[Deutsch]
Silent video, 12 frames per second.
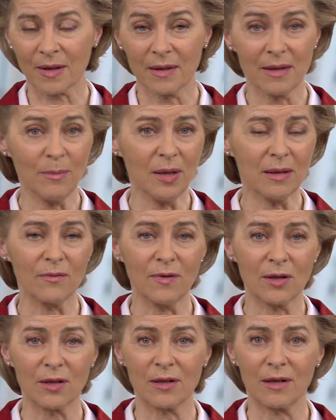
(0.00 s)
Sie bietet
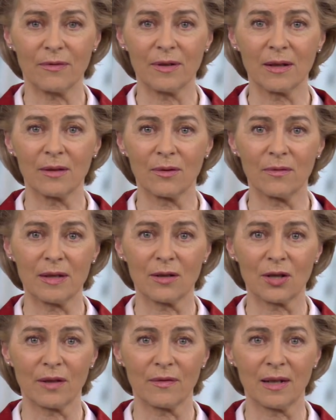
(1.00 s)
Wissenschaftlerinnen und
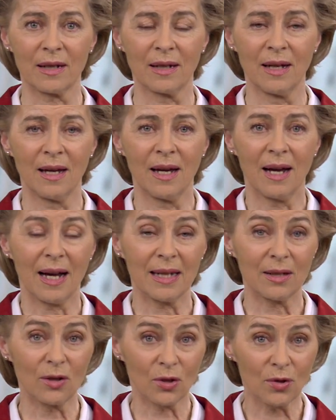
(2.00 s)
Wissenschaftlern
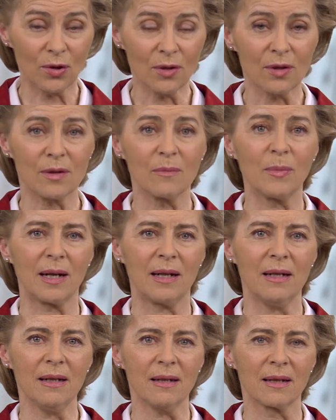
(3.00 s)
einen geschützten
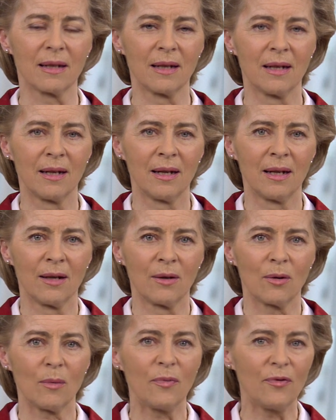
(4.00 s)
Bereich,
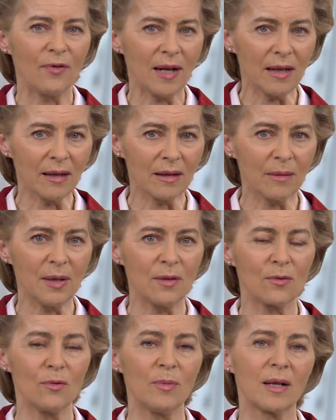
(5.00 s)
um
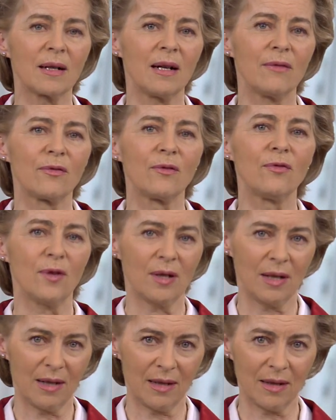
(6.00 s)
fachgebietsübergreifend
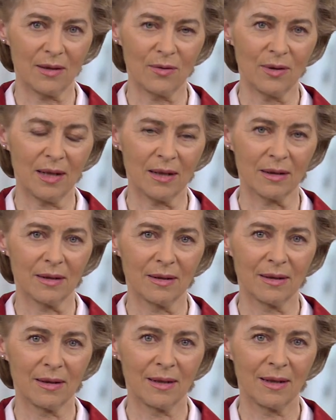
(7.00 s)
voneinander zu lernen.
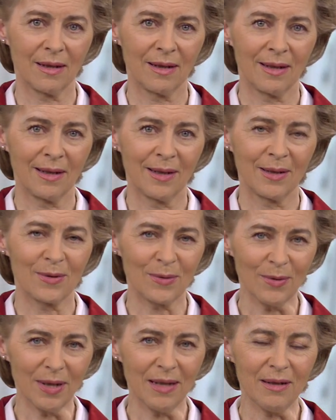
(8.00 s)

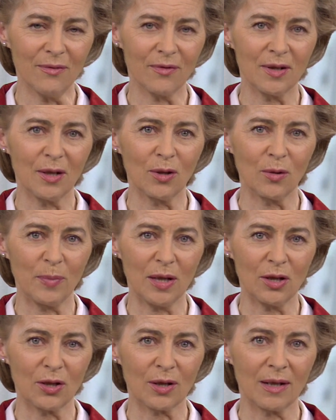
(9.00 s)
So hilft die
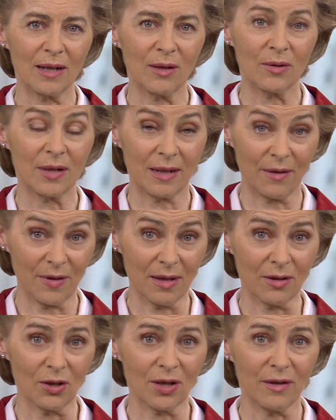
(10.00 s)
europäische Cloud der
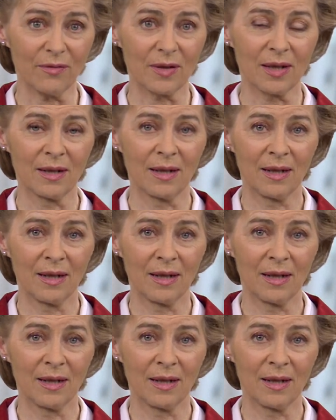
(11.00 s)
Wissenschaft,